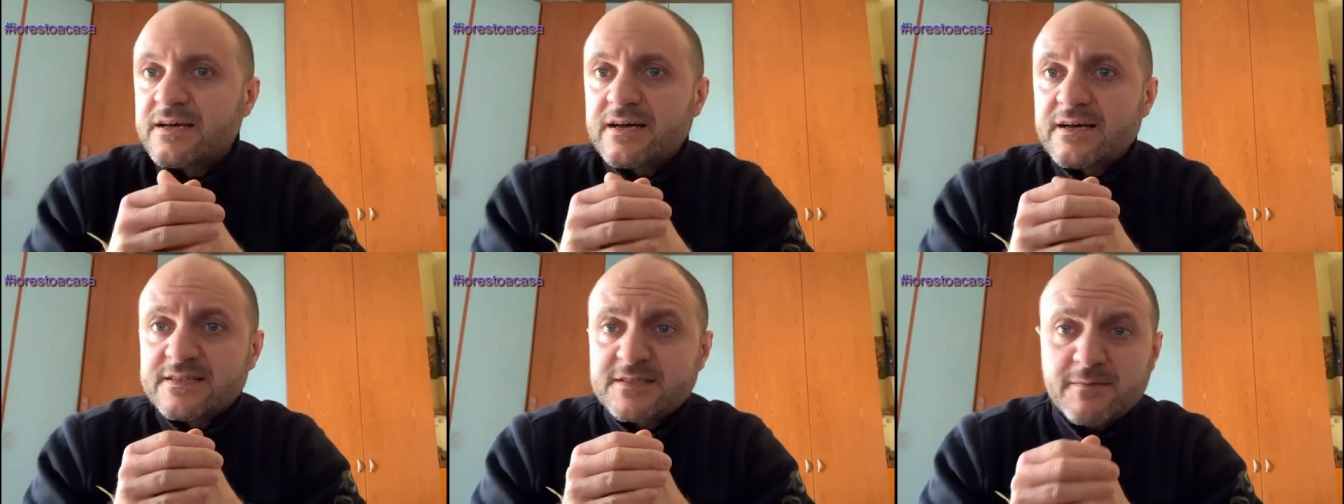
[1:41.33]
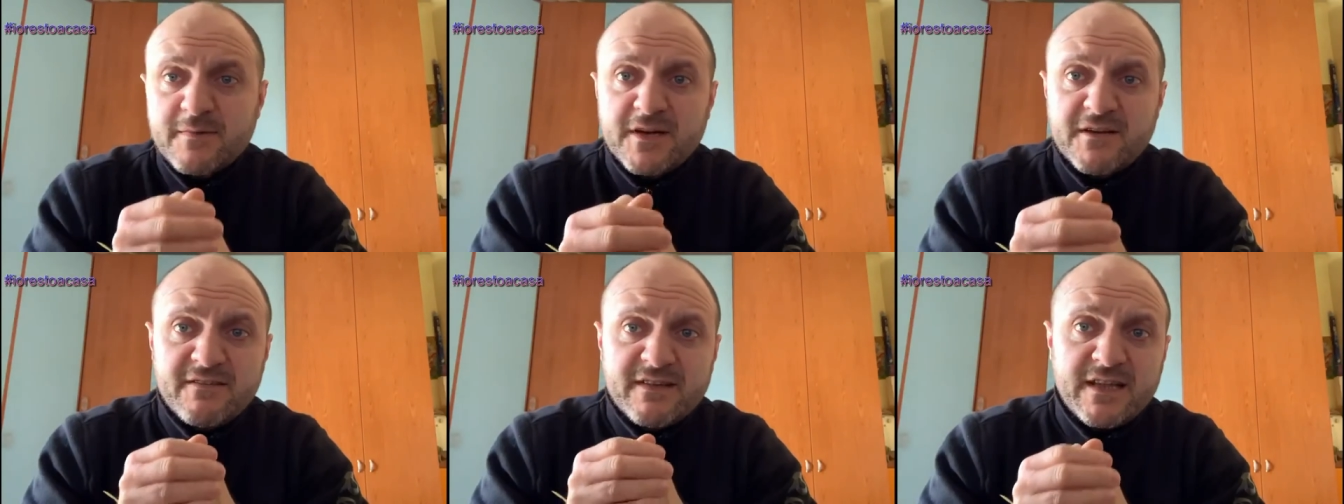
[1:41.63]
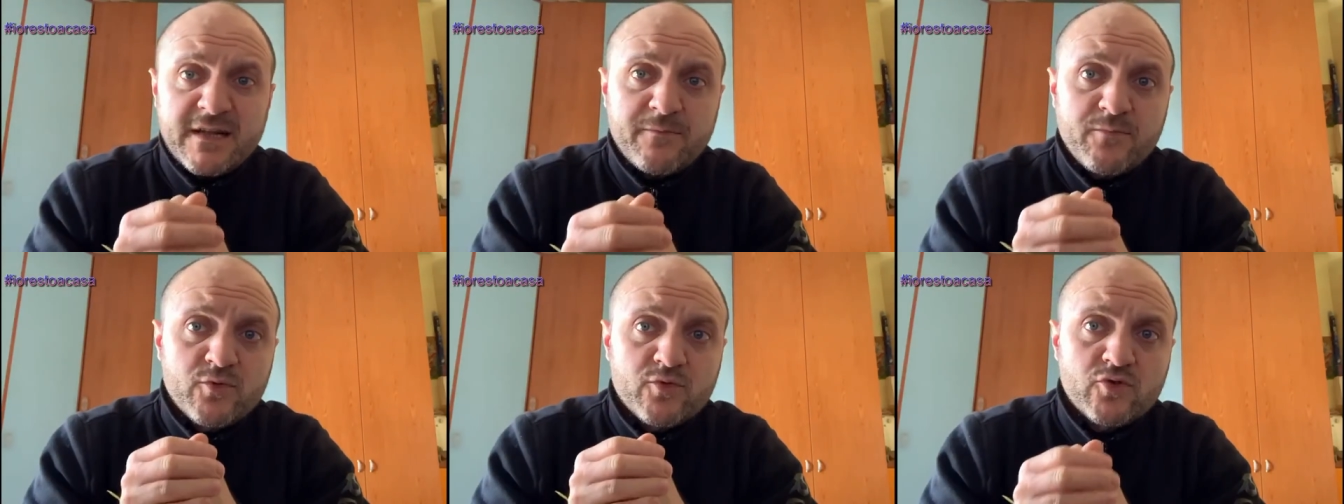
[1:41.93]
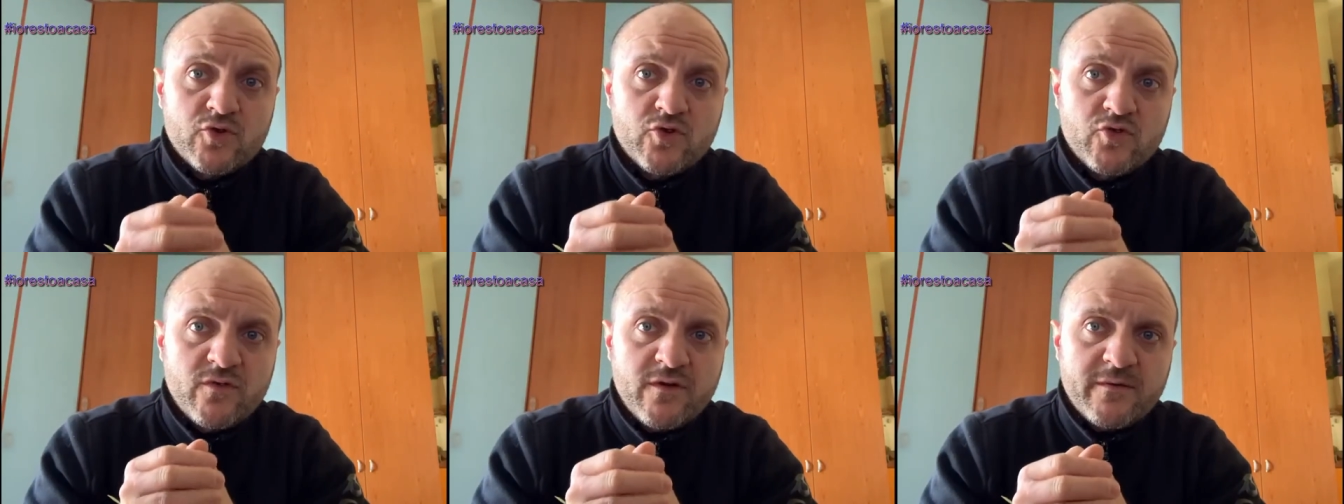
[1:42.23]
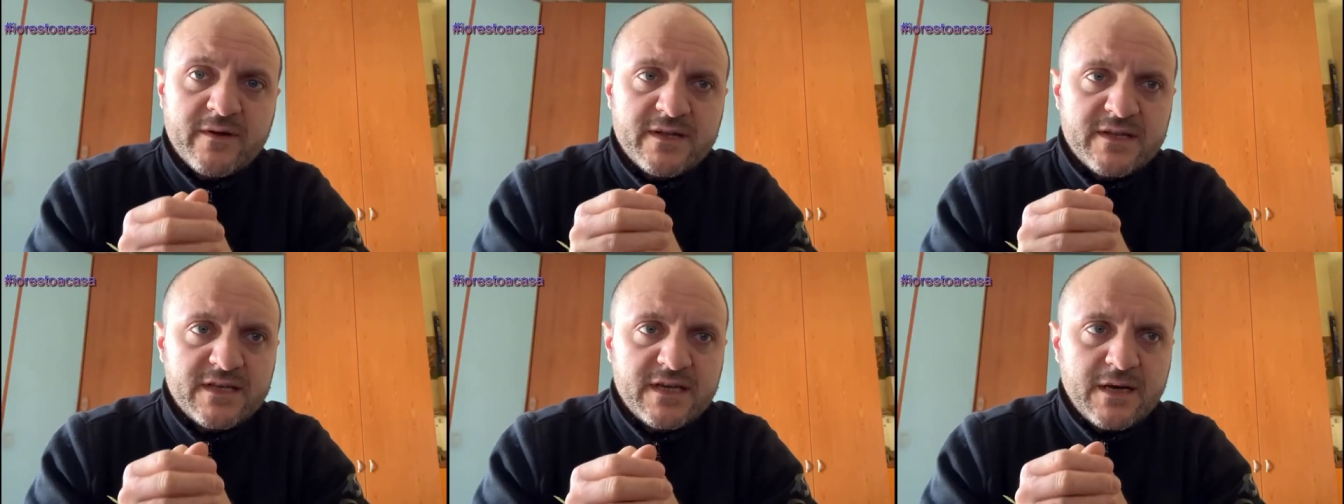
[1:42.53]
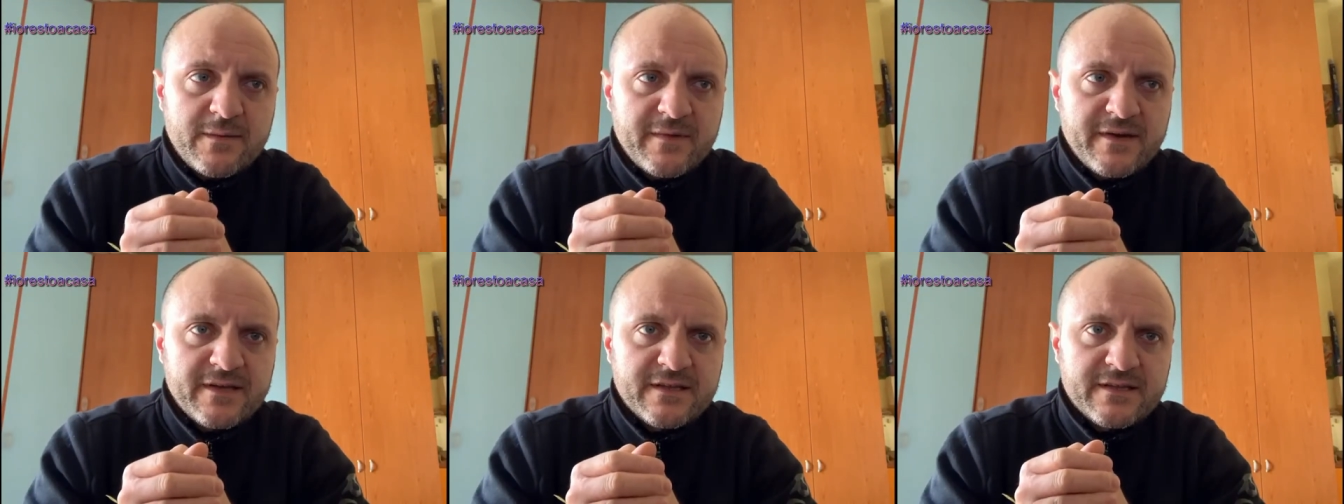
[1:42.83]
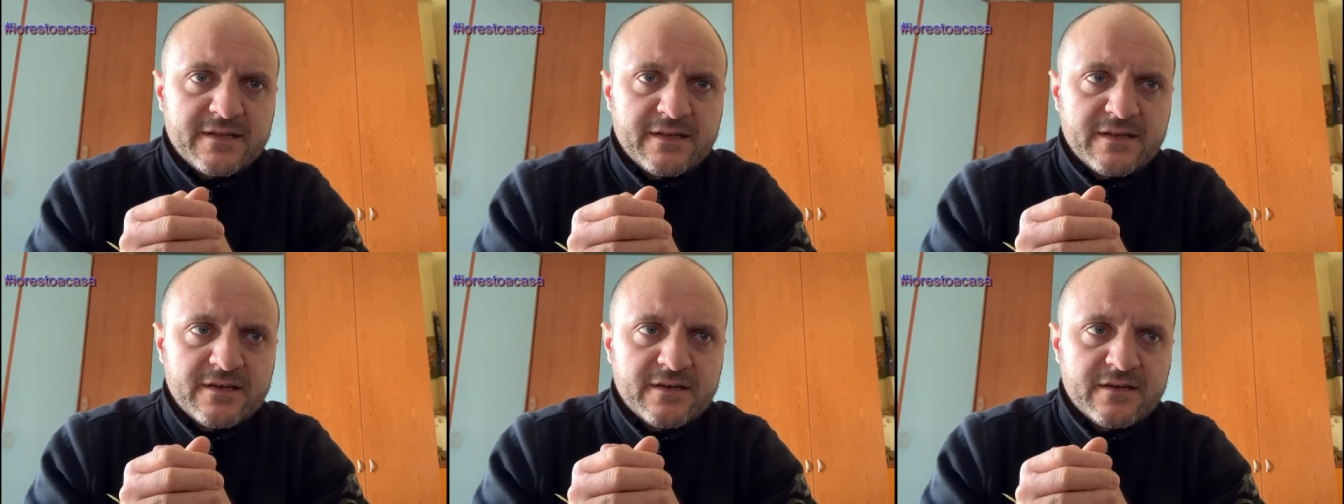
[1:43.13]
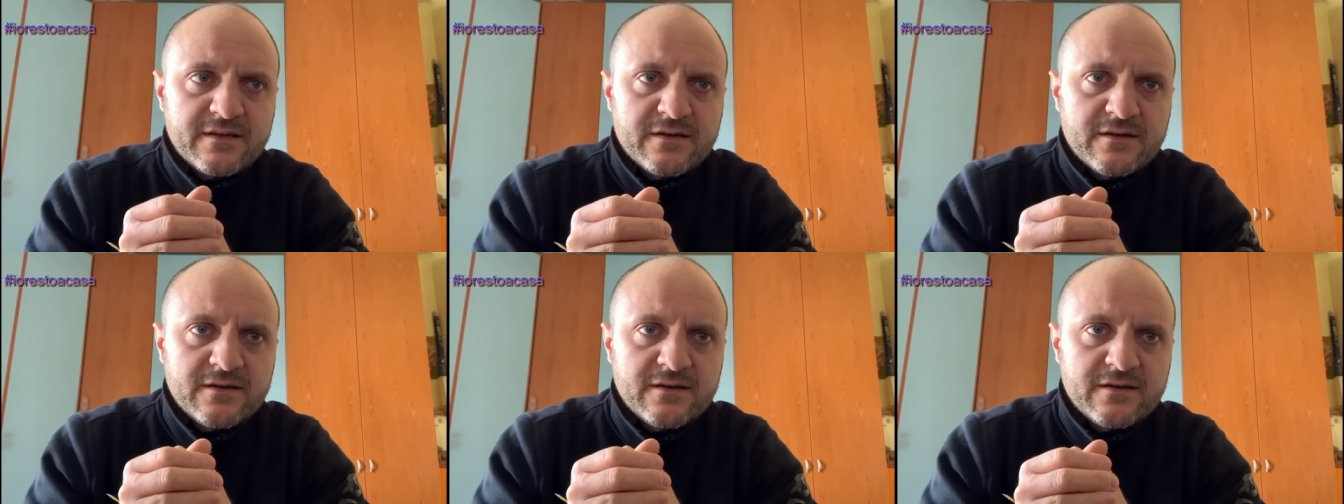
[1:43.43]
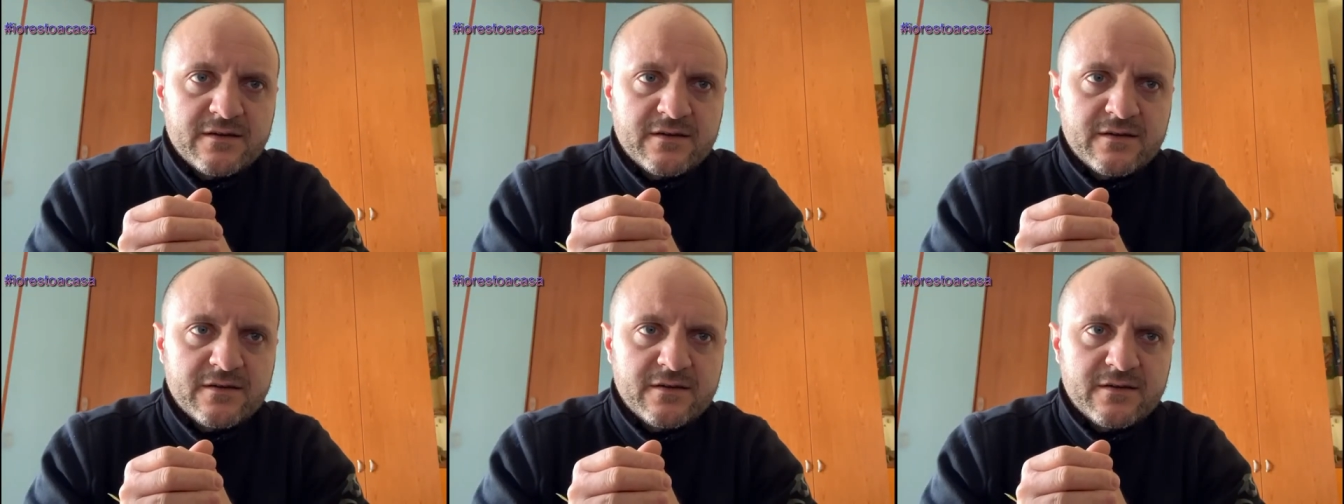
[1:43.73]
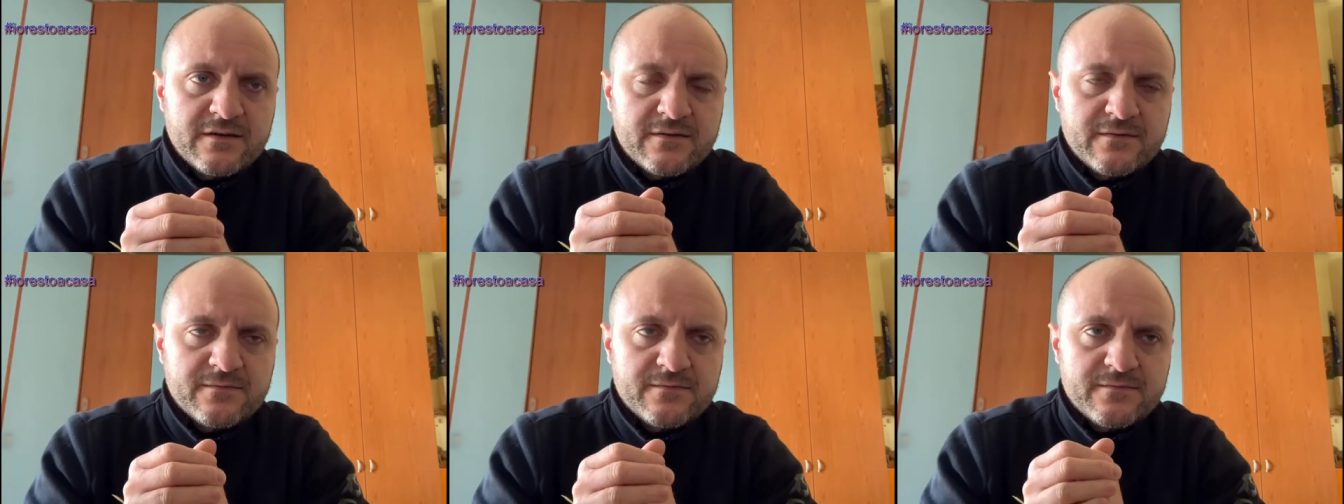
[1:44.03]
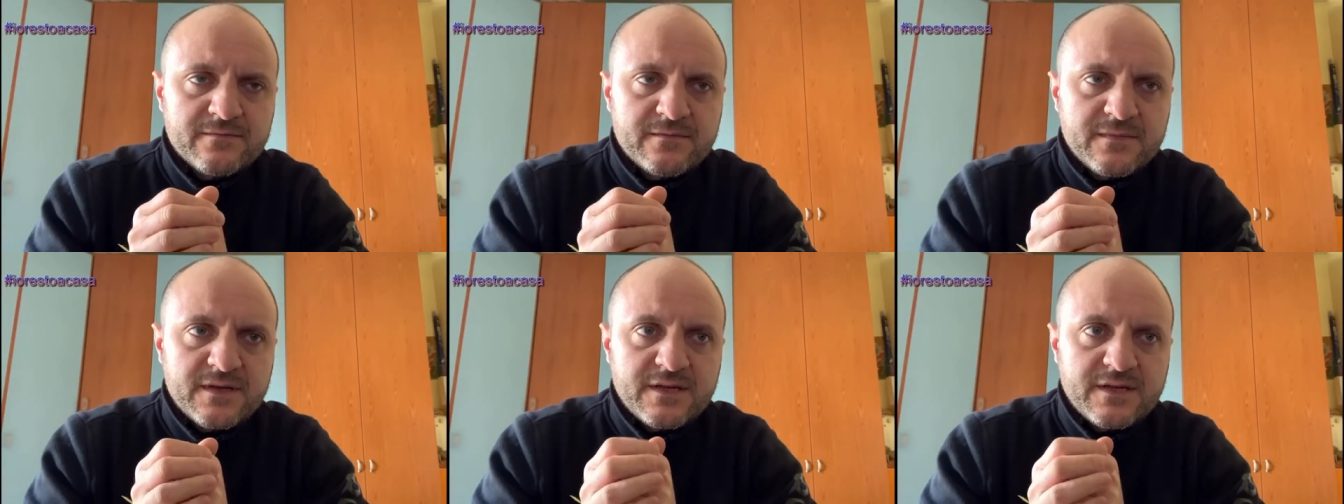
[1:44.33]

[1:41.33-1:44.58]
Siamo arrivati al punto dove praticamente eh,